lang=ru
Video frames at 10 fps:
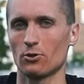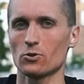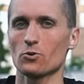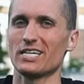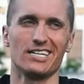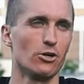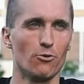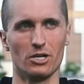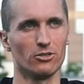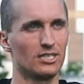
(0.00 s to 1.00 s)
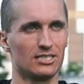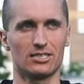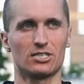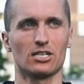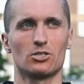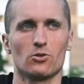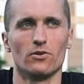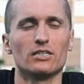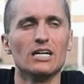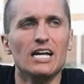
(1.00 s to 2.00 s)
трешку, я не умел 360
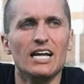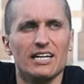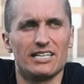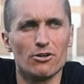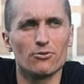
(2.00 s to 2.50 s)
шовит. Я